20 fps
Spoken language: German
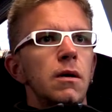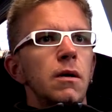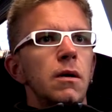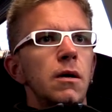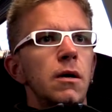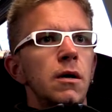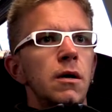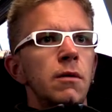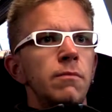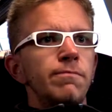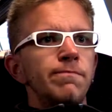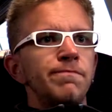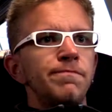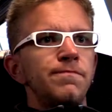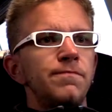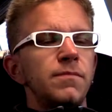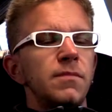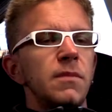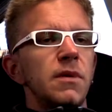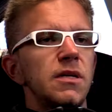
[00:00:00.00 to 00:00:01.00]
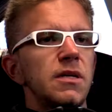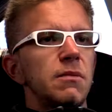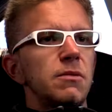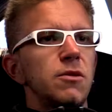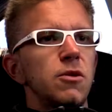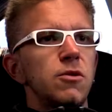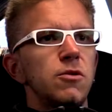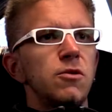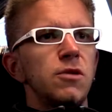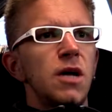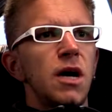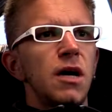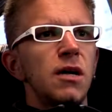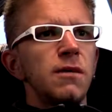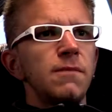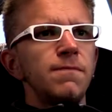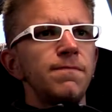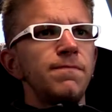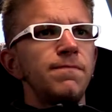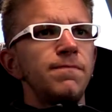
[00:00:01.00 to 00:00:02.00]
Ähm, was gibt es noch zu sagen?
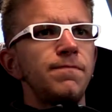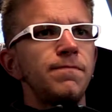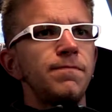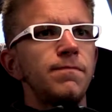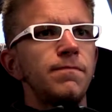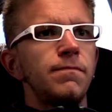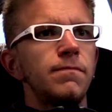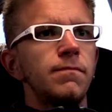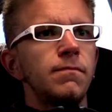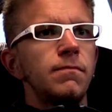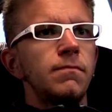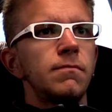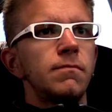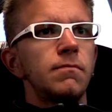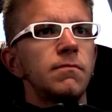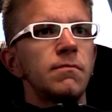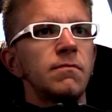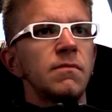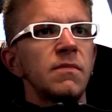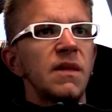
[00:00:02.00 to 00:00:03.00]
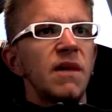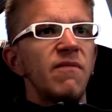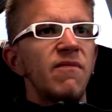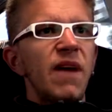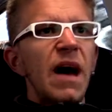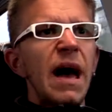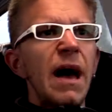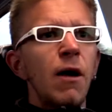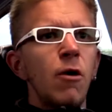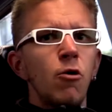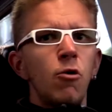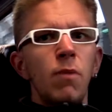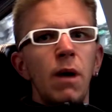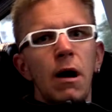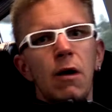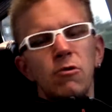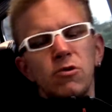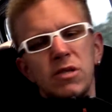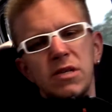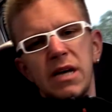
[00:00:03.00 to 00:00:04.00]
Warum
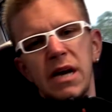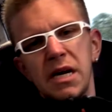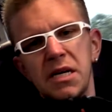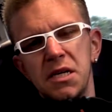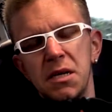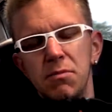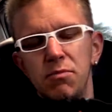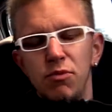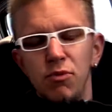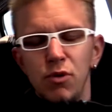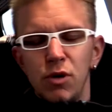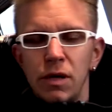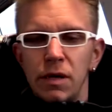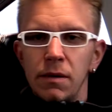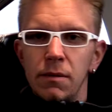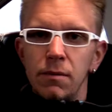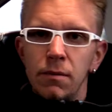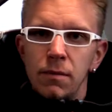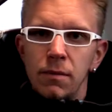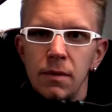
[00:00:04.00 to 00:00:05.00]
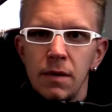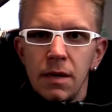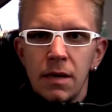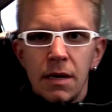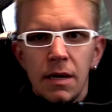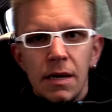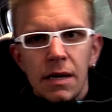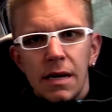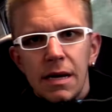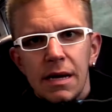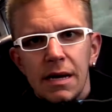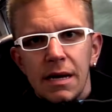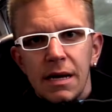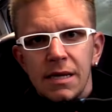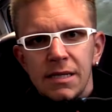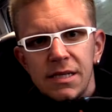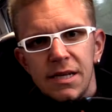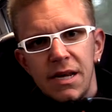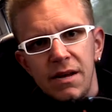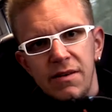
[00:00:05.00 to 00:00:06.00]
ausgerechnet Lüding?
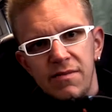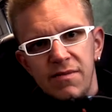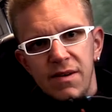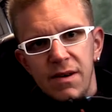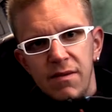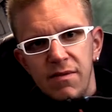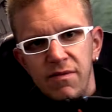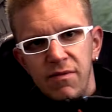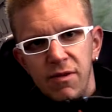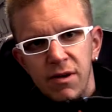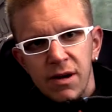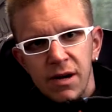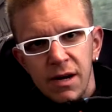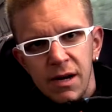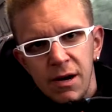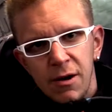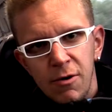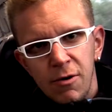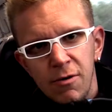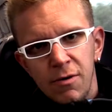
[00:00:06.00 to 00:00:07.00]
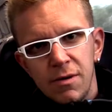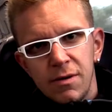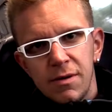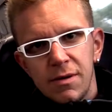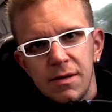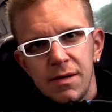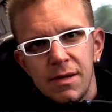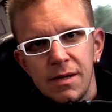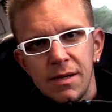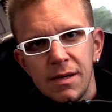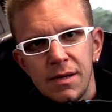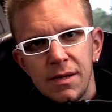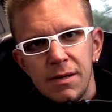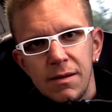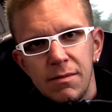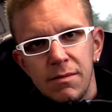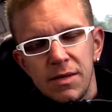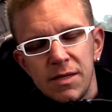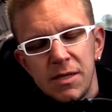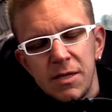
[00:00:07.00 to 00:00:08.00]
Ganz einfach. Vor genau,
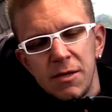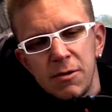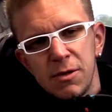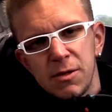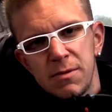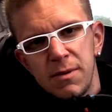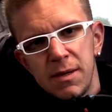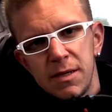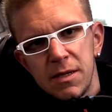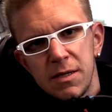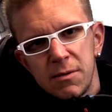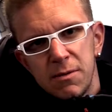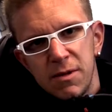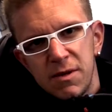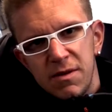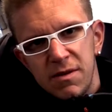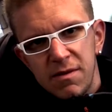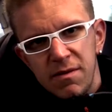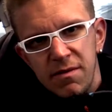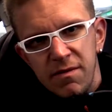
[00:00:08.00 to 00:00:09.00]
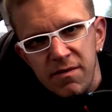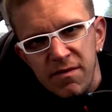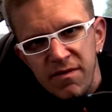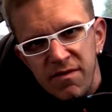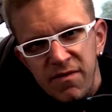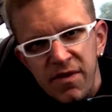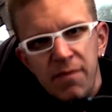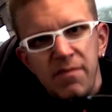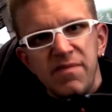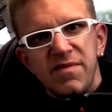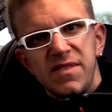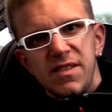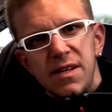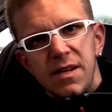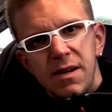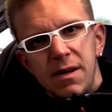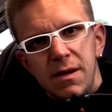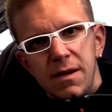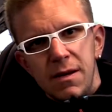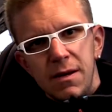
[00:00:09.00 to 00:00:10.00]
beziehungsweise zwischen 15
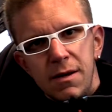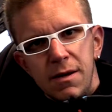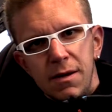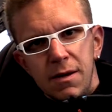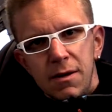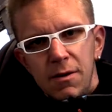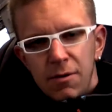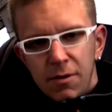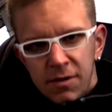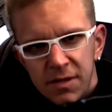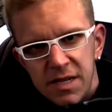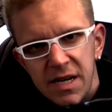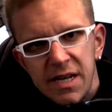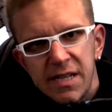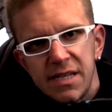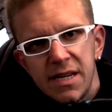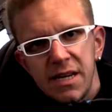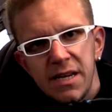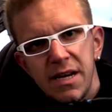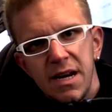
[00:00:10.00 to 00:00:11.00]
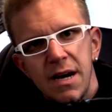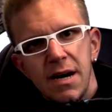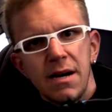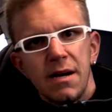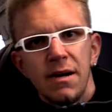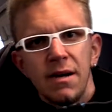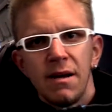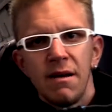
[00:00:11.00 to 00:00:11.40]
und 16 Jahren